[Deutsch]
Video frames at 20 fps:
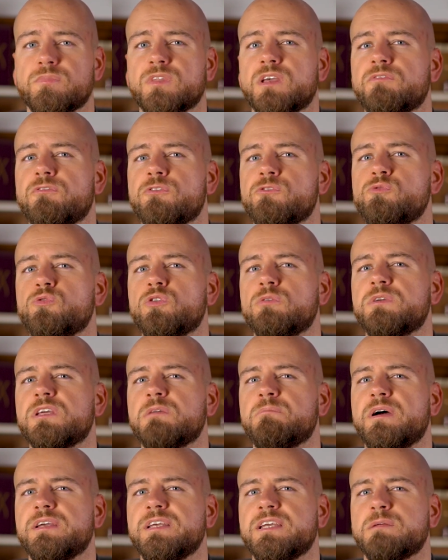Ich versuche
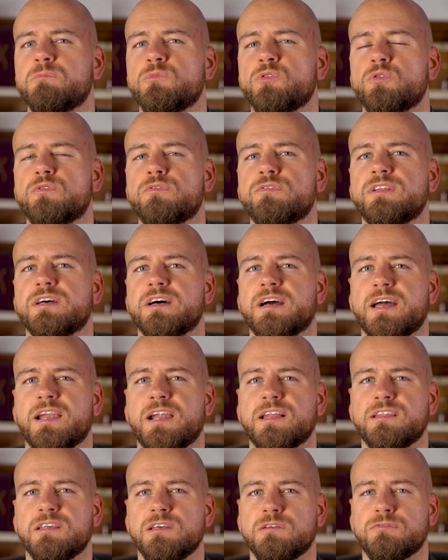mich bei jedem Duft
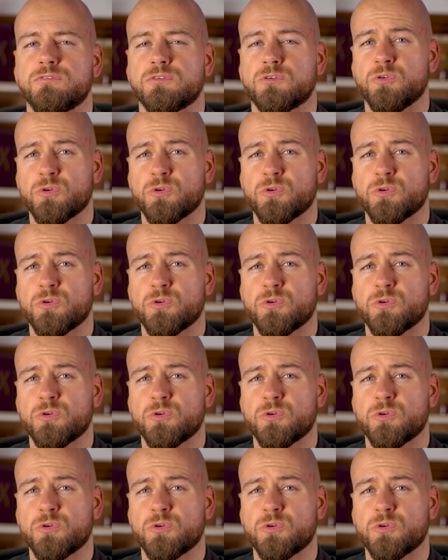relativ